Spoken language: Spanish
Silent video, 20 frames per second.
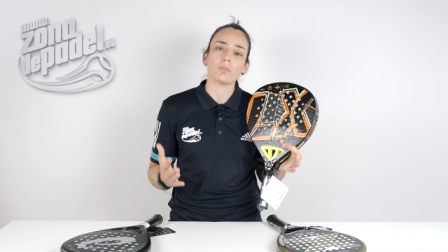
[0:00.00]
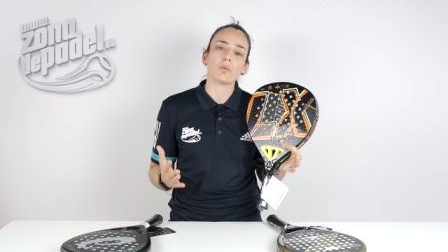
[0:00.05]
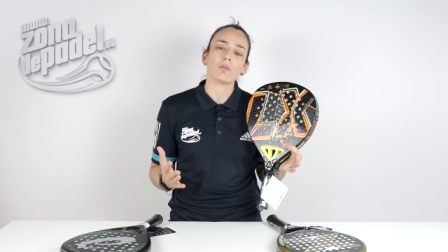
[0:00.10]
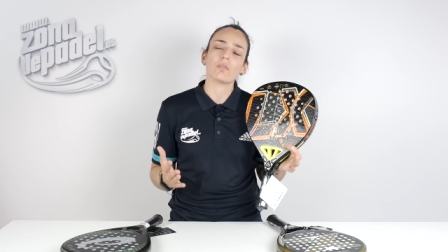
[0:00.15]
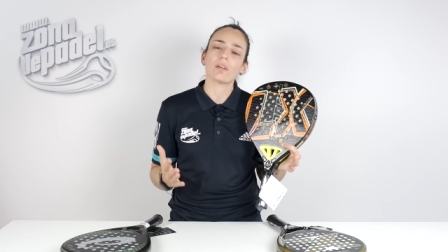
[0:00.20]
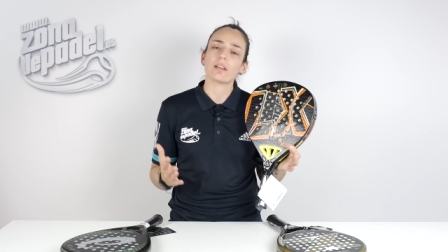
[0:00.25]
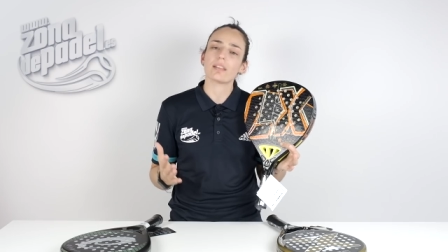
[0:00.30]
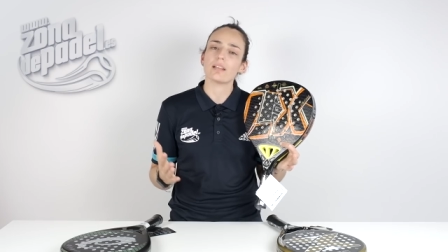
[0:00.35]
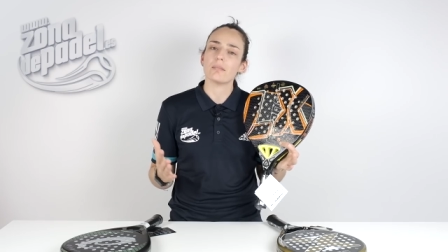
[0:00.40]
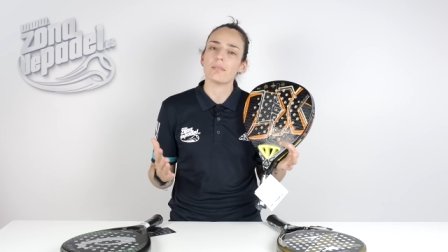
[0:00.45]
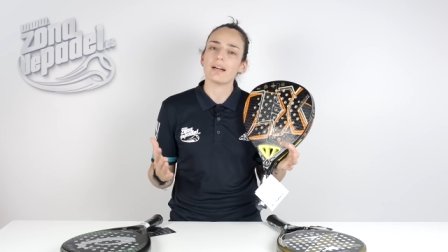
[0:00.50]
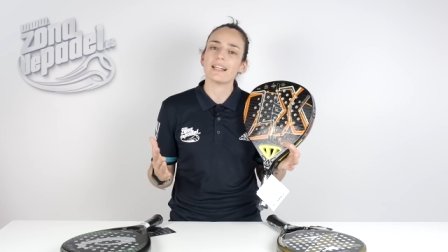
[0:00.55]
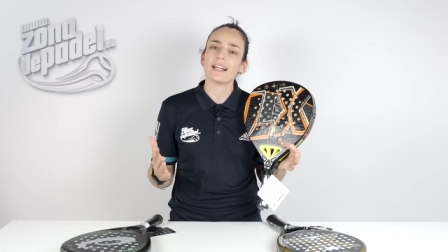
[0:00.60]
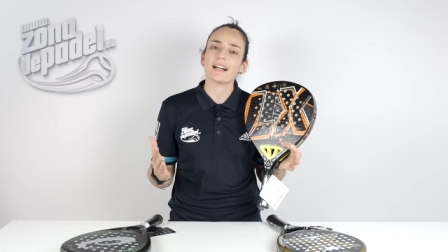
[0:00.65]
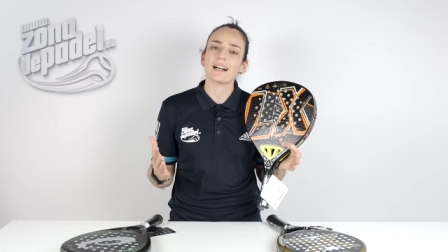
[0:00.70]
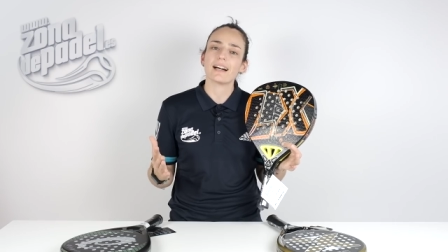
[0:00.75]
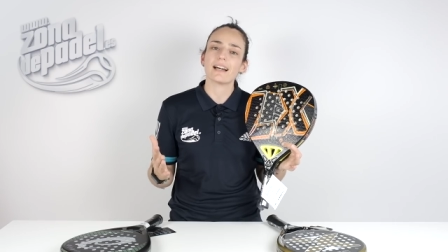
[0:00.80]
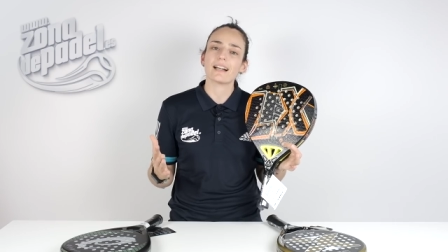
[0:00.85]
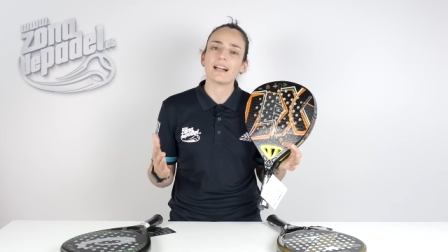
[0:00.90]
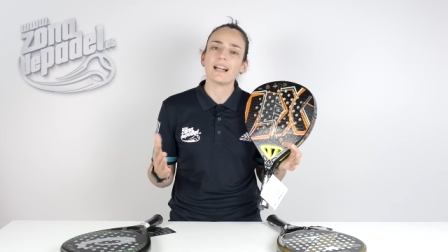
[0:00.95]
muy fácil
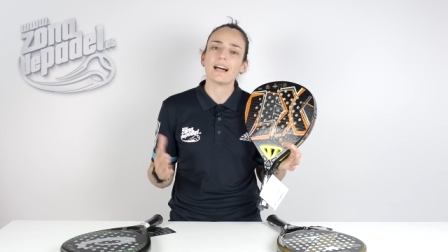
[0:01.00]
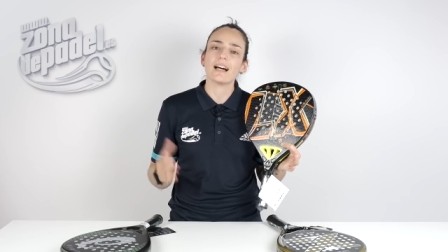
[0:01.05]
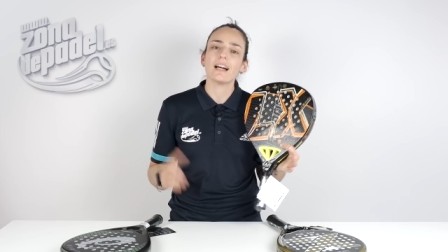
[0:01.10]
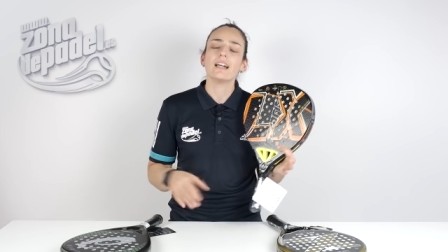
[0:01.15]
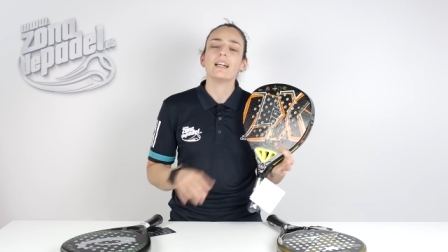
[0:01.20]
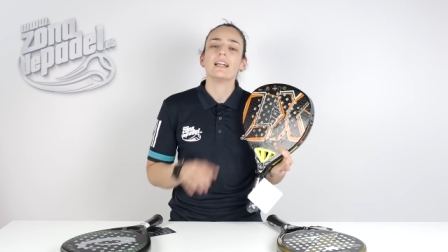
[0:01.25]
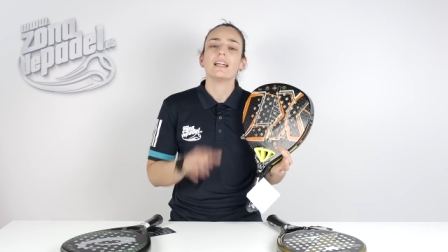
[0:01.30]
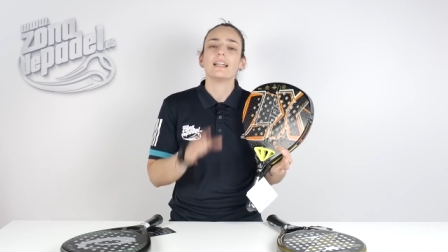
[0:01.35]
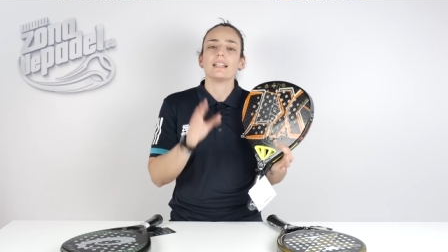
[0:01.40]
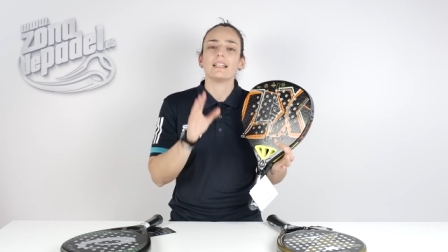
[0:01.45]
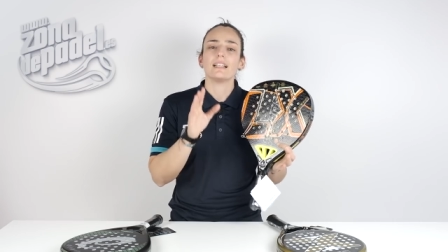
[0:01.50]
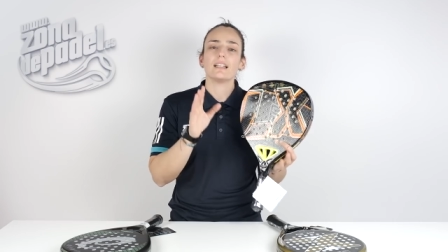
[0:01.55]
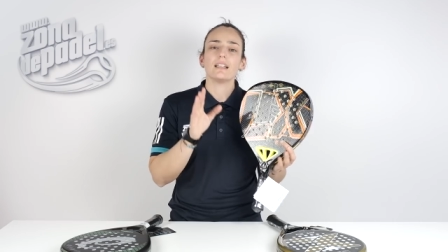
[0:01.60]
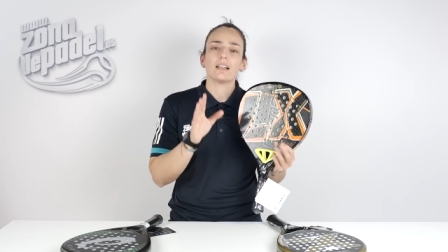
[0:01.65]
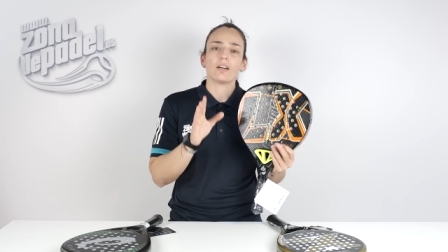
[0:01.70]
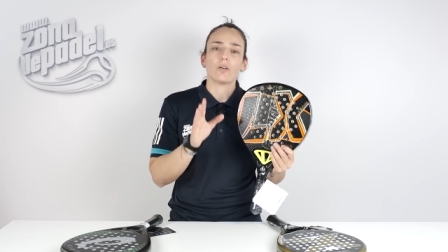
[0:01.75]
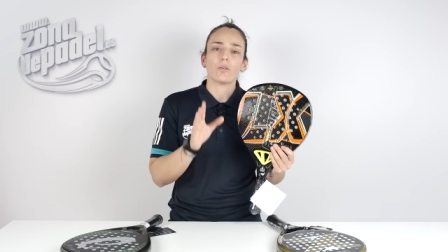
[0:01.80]
manejarla y